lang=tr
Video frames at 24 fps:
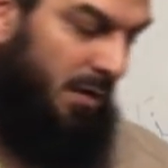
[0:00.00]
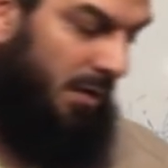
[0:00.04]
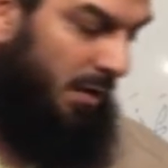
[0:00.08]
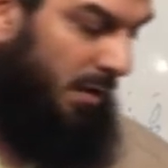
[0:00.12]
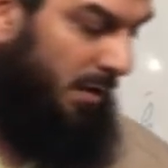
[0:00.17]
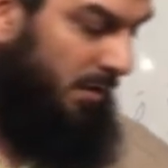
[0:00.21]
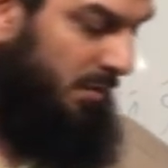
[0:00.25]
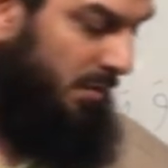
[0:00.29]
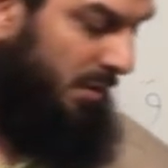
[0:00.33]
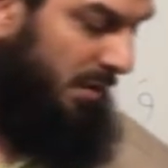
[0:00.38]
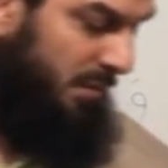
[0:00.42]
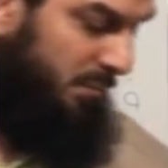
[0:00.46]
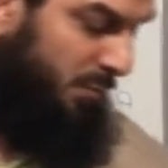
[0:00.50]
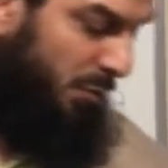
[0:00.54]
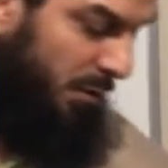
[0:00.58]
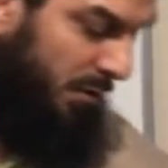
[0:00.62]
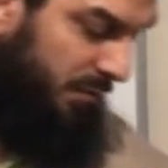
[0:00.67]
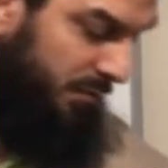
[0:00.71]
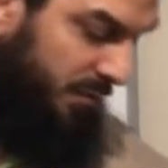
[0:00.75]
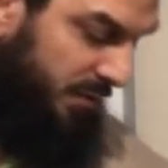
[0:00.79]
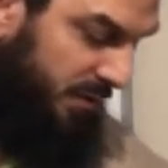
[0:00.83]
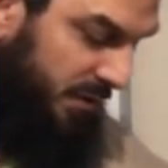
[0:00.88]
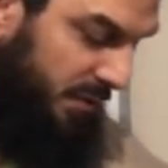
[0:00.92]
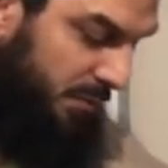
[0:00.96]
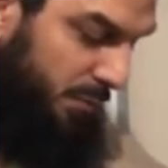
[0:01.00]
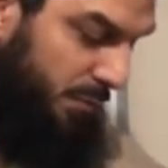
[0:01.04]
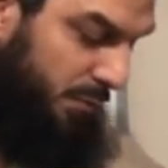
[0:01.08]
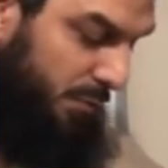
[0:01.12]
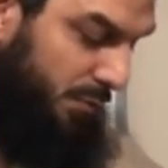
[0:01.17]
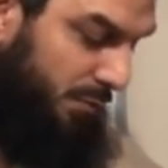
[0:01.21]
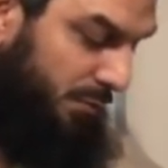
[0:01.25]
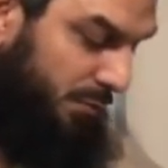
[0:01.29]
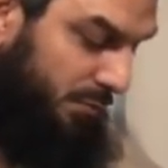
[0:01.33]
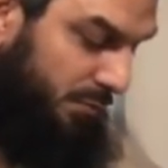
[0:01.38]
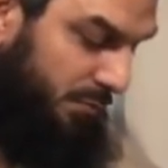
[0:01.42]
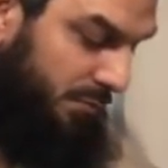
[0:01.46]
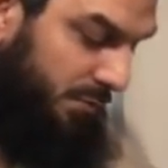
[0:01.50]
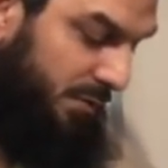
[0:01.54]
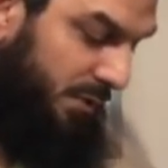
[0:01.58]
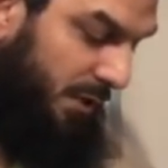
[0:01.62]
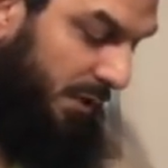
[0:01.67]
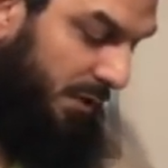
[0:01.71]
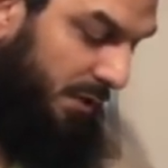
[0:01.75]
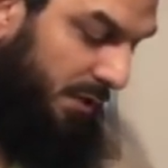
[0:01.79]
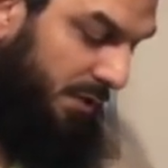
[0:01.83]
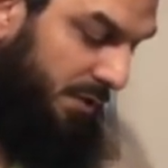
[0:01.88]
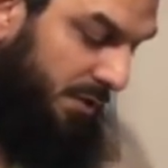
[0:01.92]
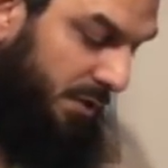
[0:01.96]
Allah muhafaza buyursun.
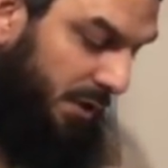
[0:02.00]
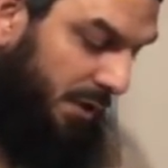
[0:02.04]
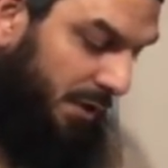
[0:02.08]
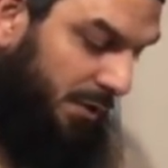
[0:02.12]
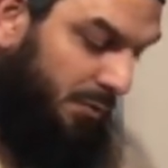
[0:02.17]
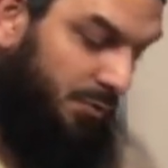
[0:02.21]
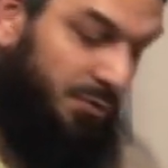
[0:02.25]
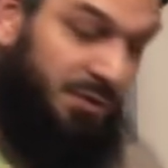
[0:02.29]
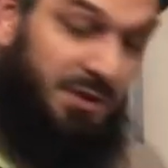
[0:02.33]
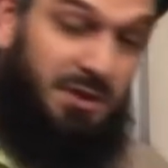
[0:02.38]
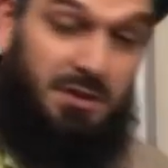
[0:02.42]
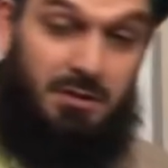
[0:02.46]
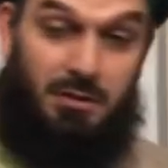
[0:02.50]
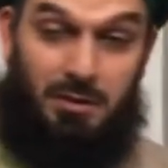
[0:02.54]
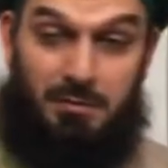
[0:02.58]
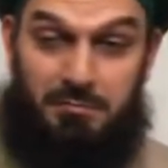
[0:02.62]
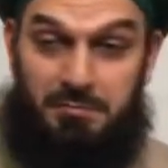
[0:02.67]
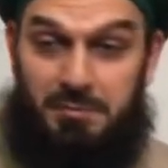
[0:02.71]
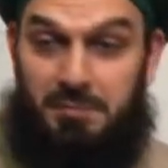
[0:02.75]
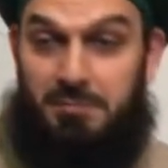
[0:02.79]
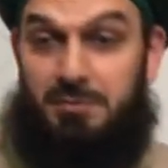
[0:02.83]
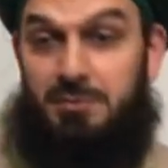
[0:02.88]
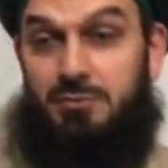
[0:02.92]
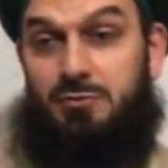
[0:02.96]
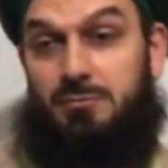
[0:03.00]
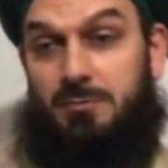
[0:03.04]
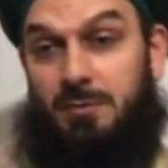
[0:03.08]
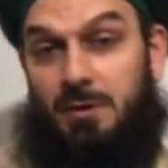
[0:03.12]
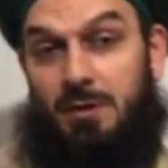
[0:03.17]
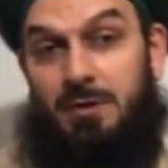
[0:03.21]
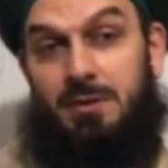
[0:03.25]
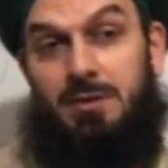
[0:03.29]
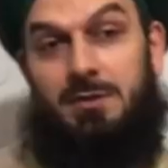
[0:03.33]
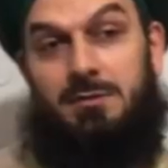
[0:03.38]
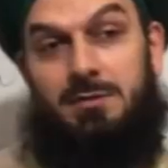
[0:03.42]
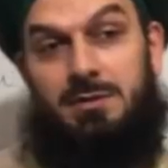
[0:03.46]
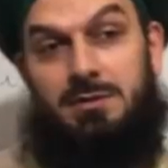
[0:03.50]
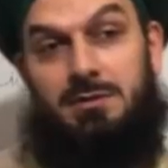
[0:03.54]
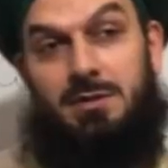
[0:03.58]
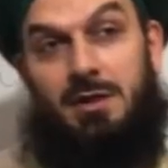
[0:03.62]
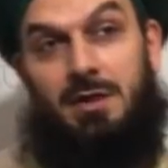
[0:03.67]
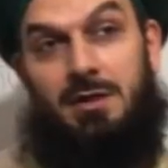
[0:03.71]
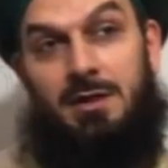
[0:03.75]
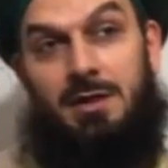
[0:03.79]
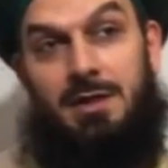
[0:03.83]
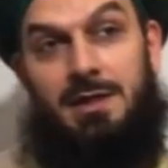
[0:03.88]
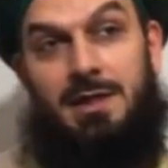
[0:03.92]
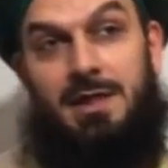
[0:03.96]
Celle Celaluhu ki Rabbimiz Subhanahu ve
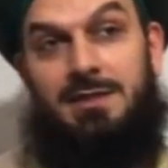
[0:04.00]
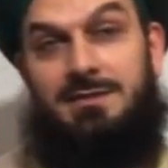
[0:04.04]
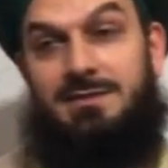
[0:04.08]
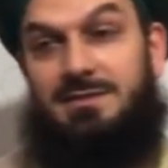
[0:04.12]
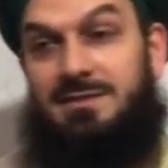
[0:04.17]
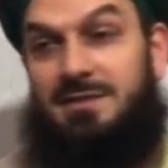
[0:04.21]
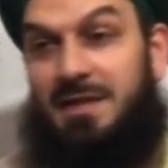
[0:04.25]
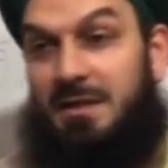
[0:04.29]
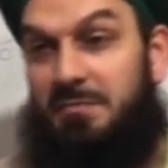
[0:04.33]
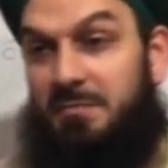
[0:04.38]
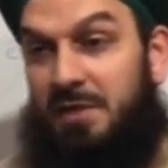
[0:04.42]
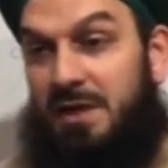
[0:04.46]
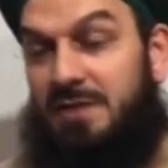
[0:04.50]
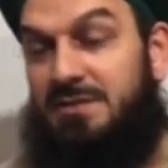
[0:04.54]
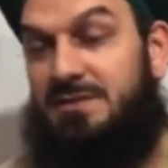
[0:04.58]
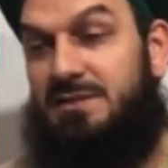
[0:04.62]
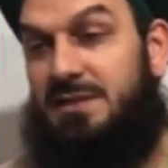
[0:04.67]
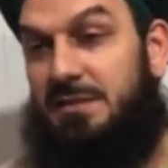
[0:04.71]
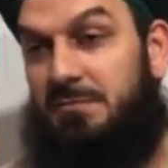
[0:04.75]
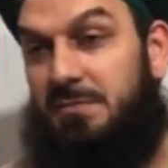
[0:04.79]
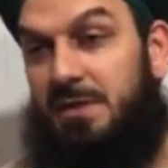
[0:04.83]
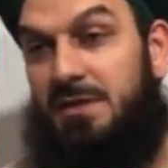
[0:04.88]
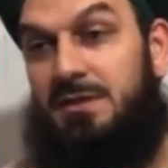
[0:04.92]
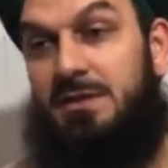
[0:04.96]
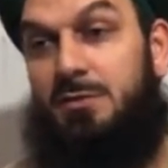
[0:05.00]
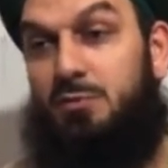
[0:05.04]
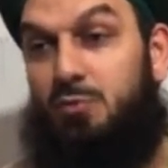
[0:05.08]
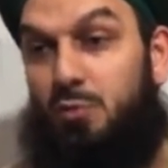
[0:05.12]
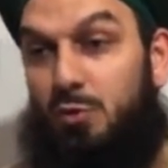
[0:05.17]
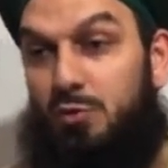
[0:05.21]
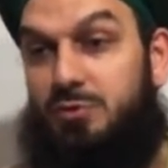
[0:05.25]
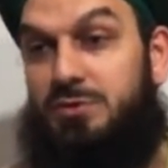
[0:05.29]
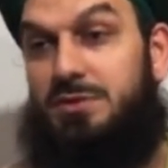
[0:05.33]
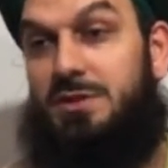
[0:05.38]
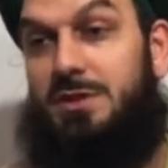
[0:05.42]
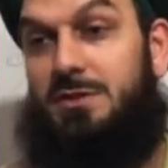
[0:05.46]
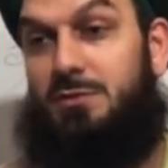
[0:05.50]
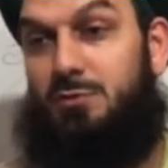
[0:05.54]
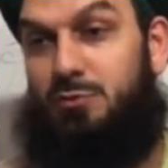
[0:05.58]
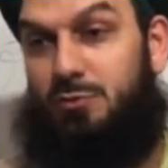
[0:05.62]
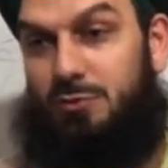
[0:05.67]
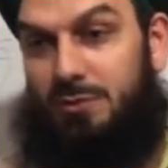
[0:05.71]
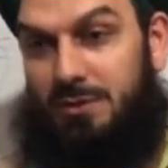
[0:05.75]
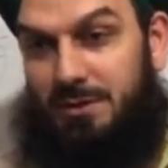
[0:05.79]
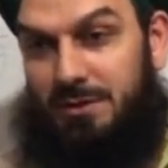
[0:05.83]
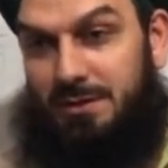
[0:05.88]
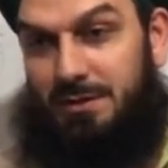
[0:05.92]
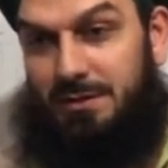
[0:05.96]
Teala yani zaman zaman da
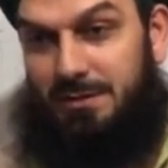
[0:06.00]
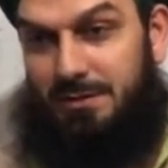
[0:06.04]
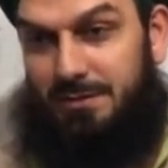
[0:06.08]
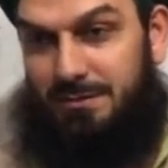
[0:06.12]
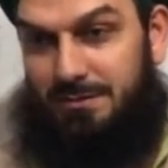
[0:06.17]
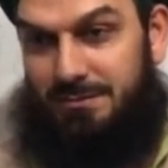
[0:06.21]
gösteriyor ha.